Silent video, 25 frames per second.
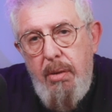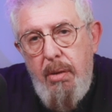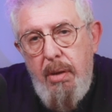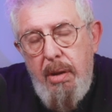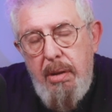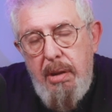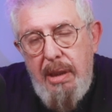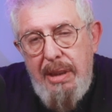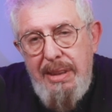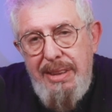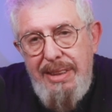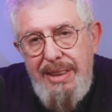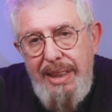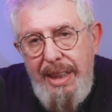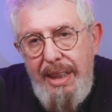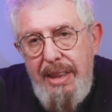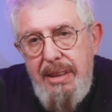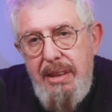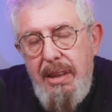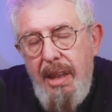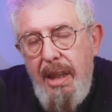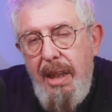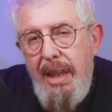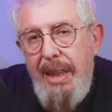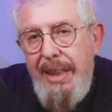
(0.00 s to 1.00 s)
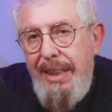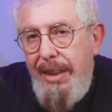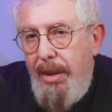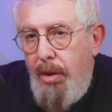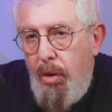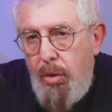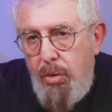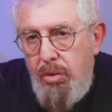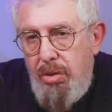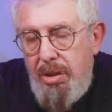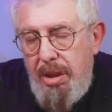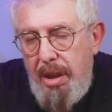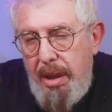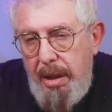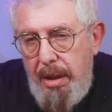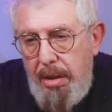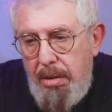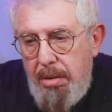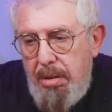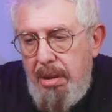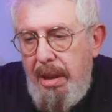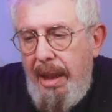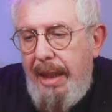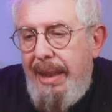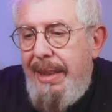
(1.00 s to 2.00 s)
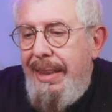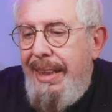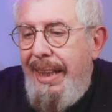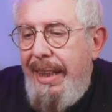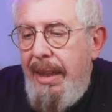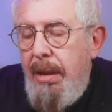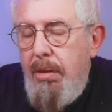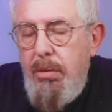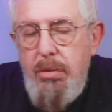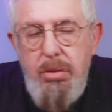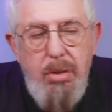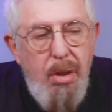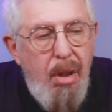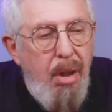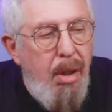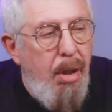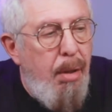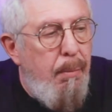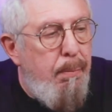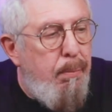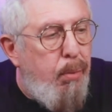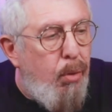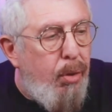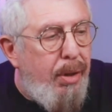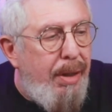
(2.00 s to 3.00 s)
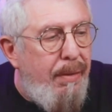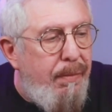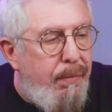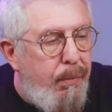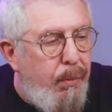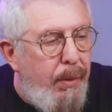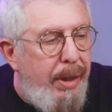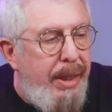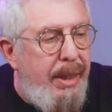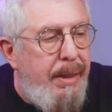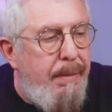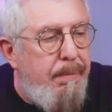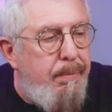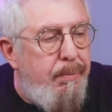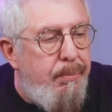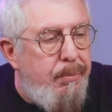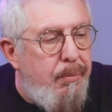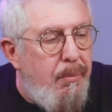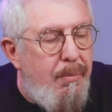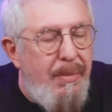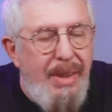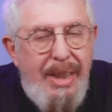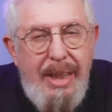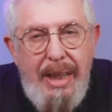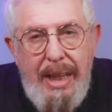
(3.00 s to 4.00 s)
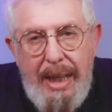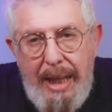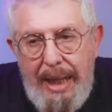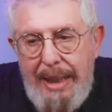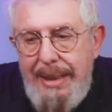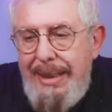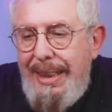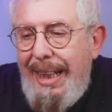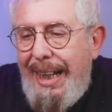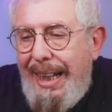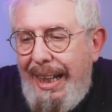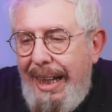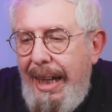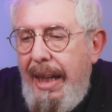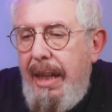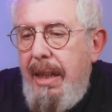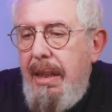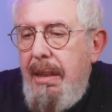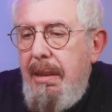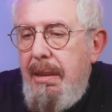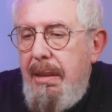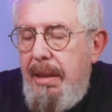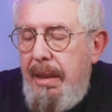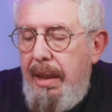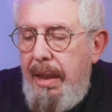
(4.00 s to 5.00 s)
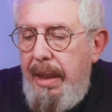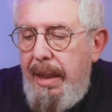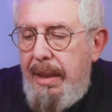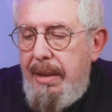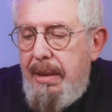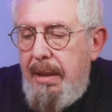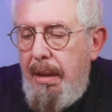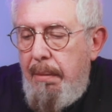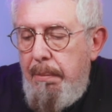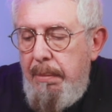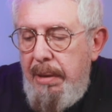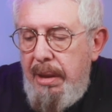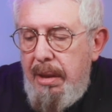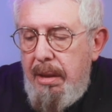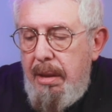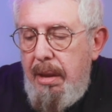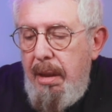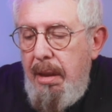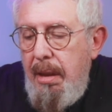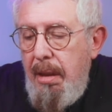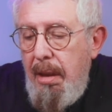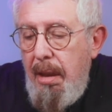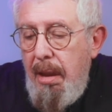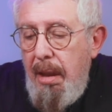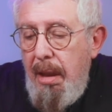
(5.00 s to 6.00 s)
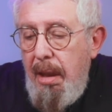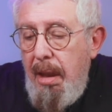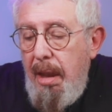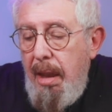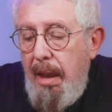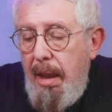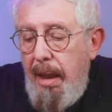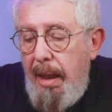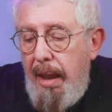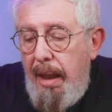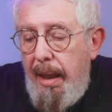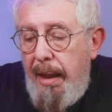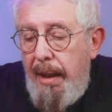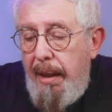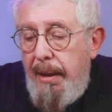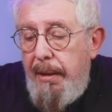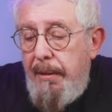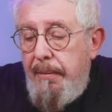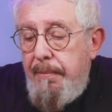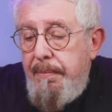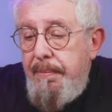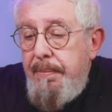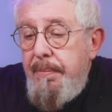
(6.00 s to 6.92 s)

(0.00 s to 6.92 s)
a otras 3 y 11 de ellos eran negros porque fue a atacar directamente a,